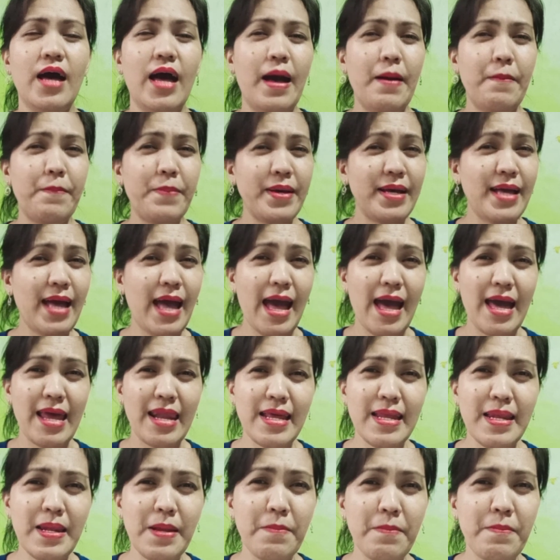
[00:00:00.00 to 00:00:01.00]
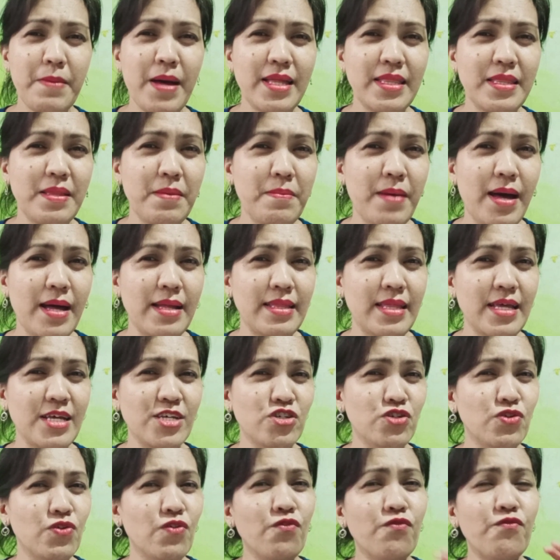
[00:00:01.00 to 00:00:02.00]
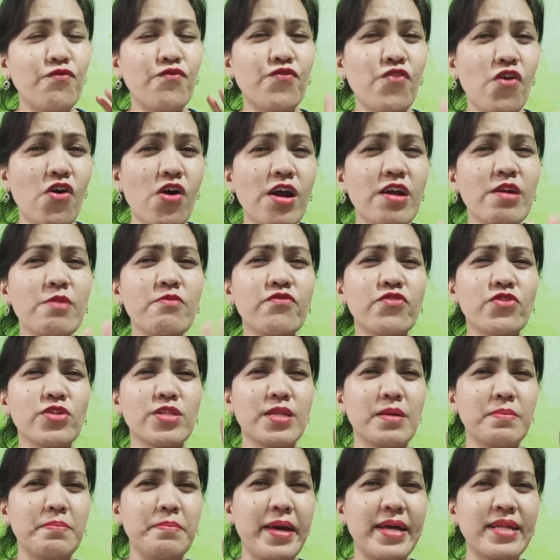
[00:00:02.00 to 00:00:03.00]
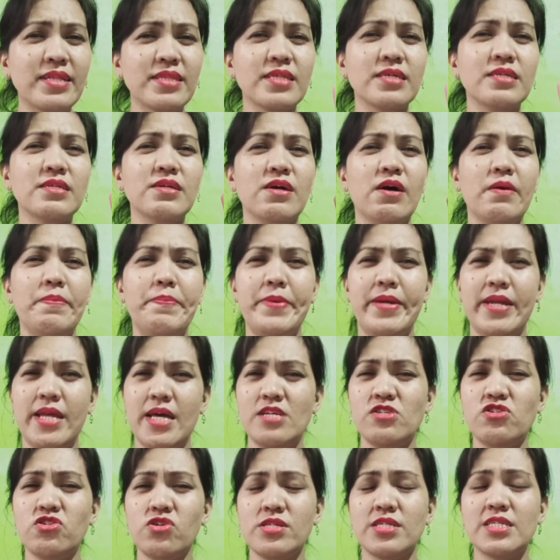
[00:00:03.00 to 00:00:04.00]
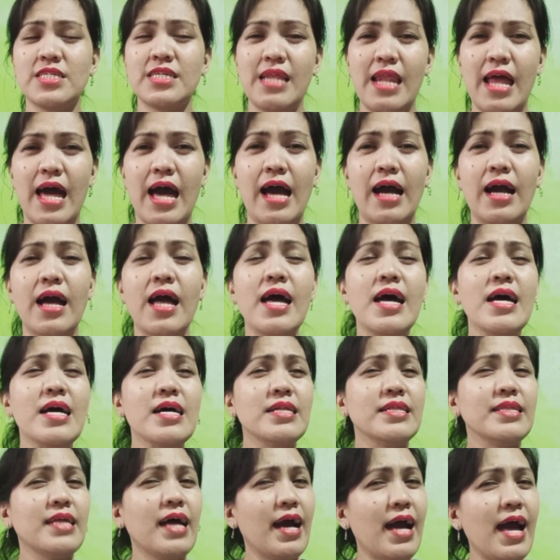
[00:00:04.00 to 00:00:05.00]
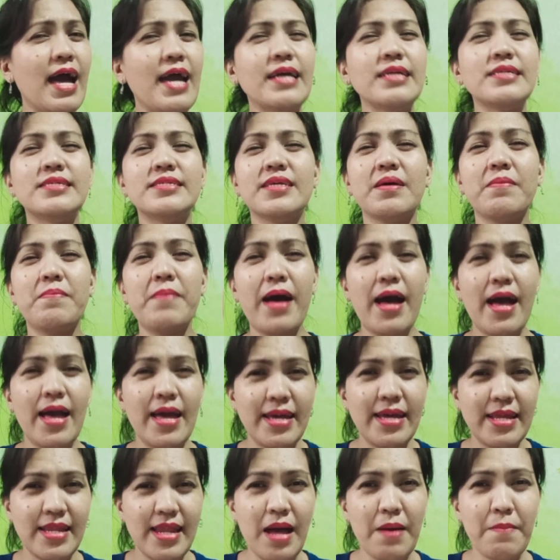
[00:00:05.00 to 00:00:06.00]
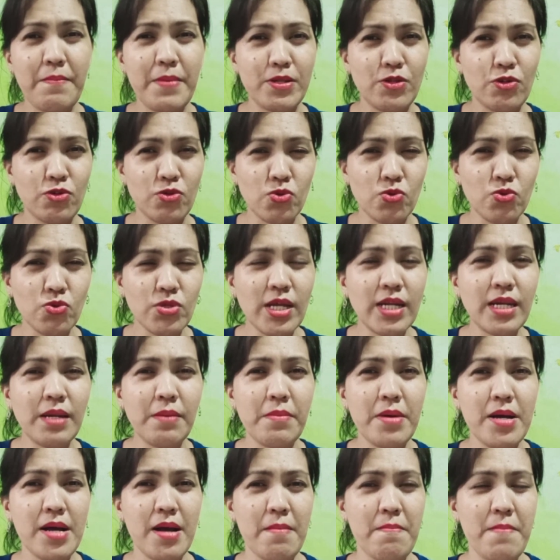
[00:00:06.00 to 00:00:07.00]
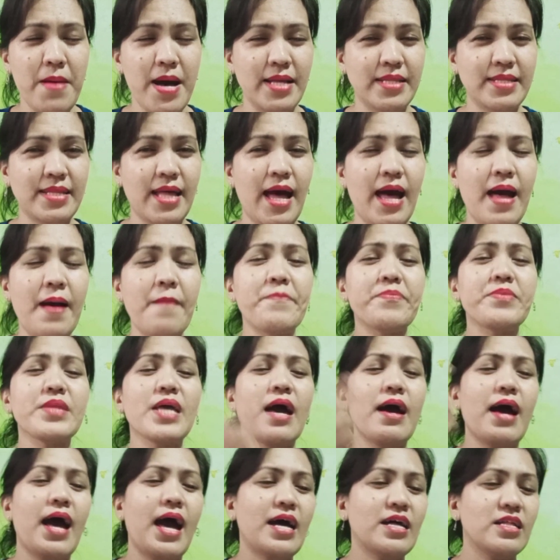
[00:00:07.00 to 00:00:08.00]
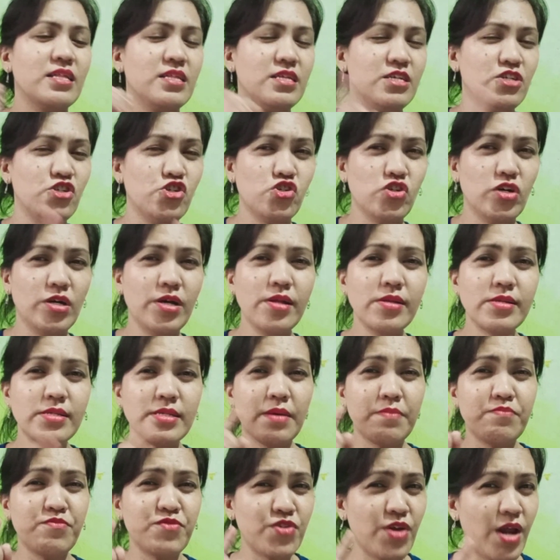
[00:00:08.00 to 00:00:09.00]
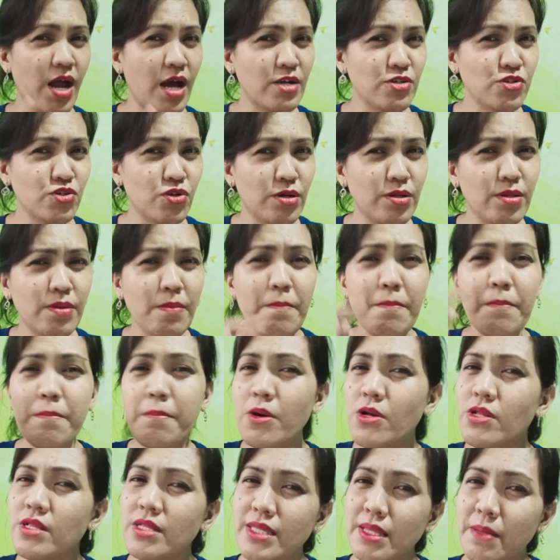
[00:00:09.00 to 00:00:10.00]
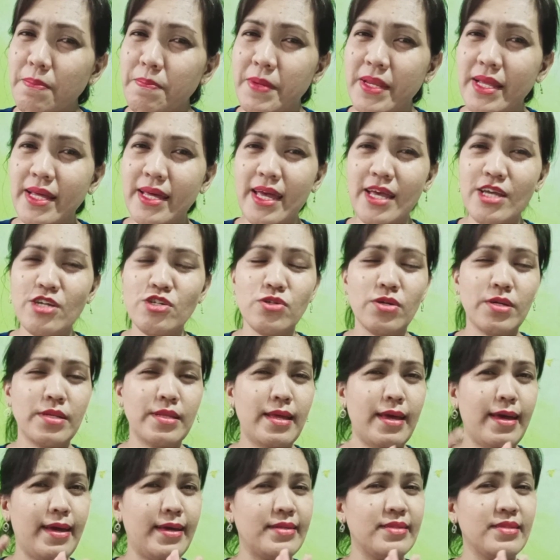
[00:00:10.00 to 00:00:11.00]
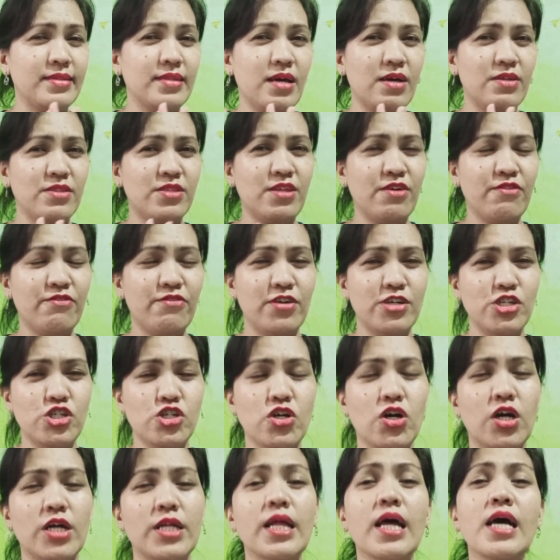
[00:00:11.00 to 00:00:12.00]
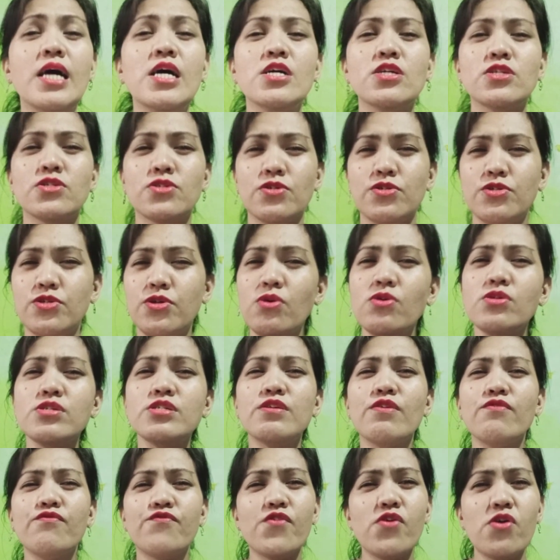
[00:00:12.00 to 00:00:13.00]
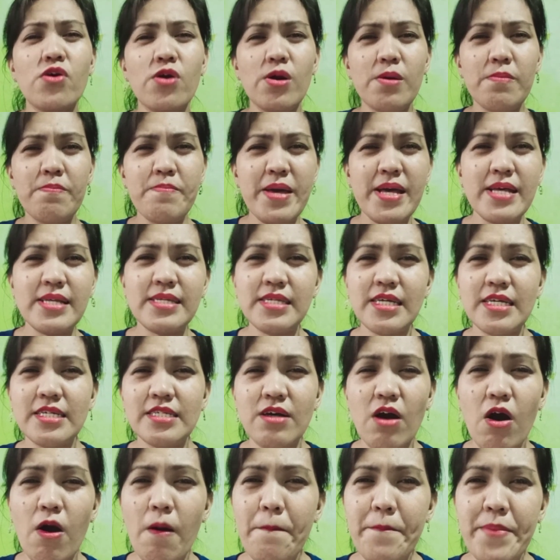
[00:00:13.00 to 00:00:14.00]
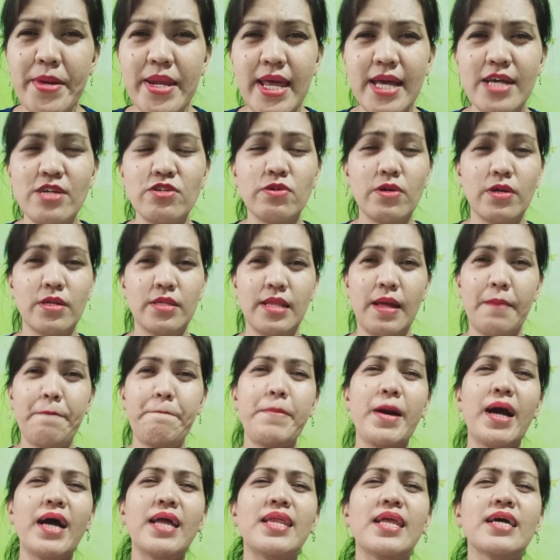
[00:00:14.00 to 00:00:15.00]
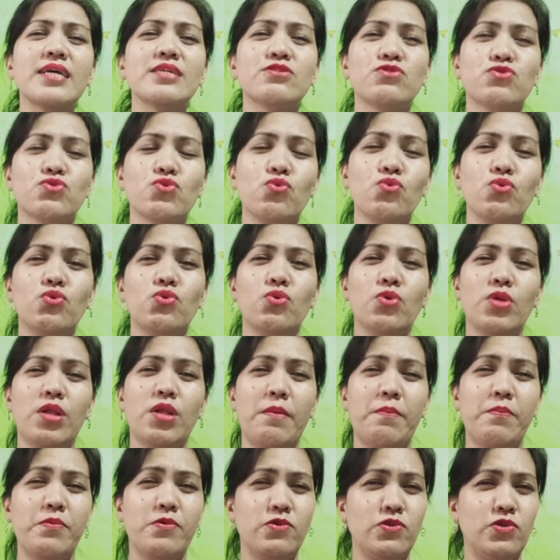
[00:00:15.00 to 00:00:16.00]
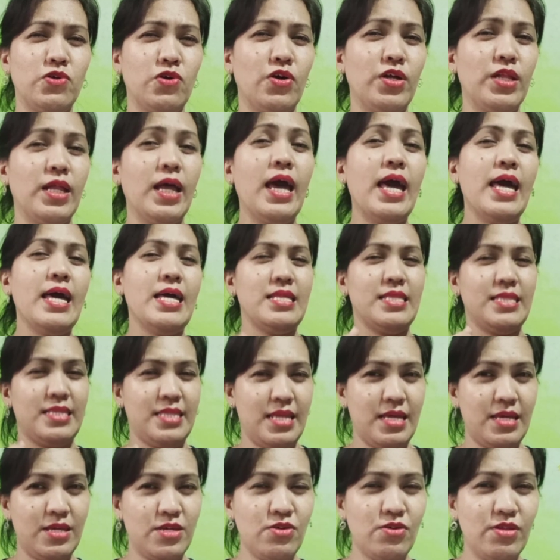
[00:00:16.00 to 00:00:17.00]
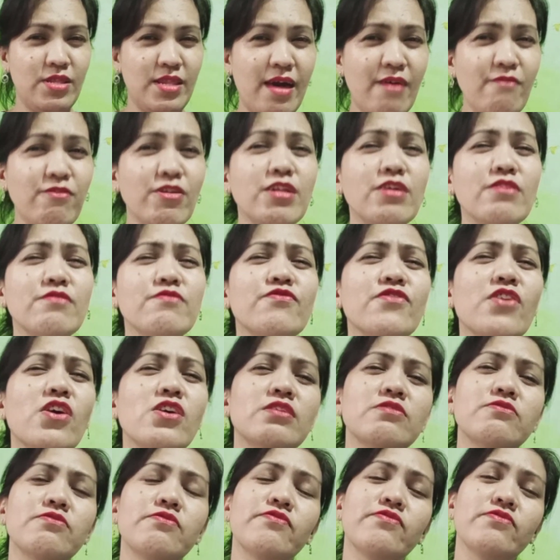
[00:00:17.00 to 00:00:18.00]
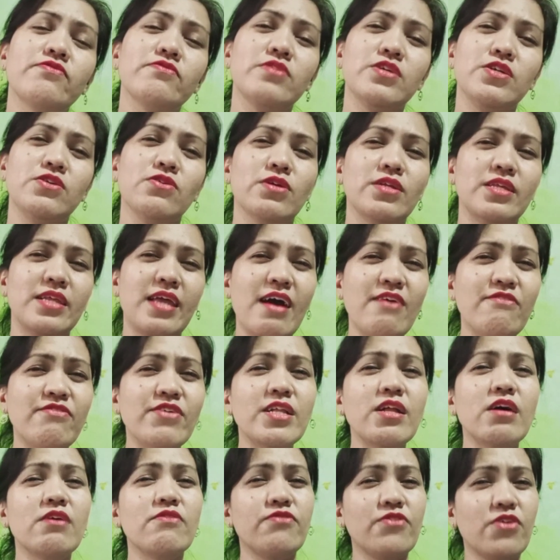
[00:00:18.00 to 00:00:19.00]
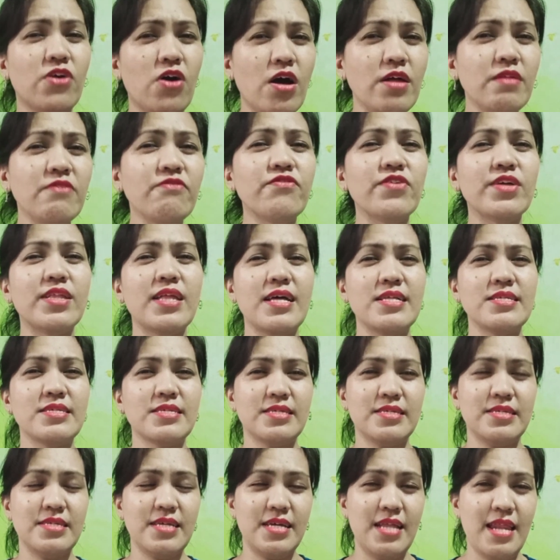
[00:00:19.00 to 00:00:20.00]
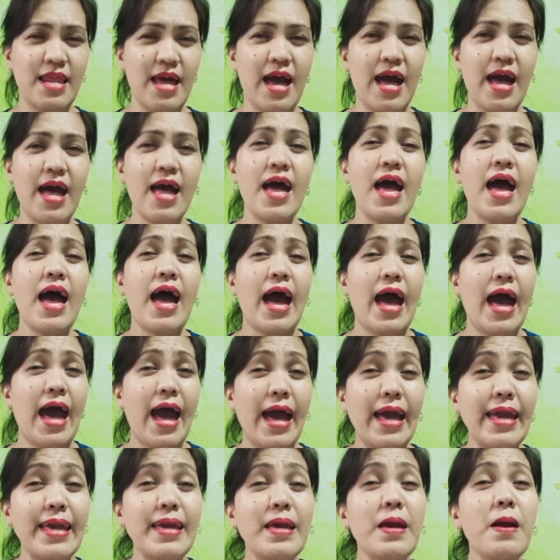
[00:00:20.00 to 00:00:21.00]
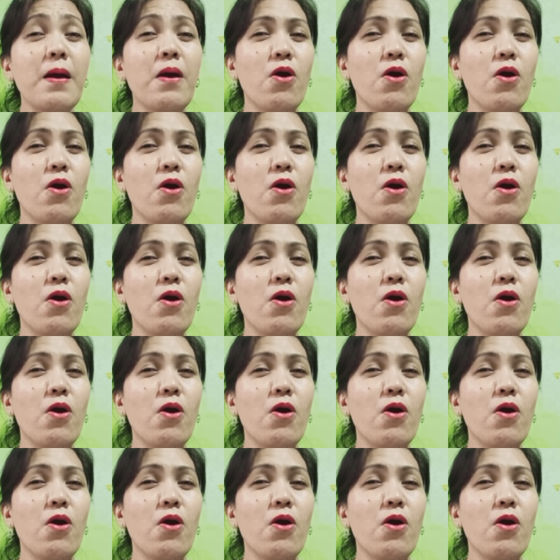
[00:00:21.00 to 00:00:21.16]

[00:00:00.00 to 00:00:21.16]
ang pag-aaral ng mathematics, yung four fundamental operations lang, na kahit sa bahay lang matutunan ng mga bata, addition, subtraction, multiplication, and division. So, those four basic operation, napakalaking tulong na po yun. Na yung level of, conf yung level of confidence nila ay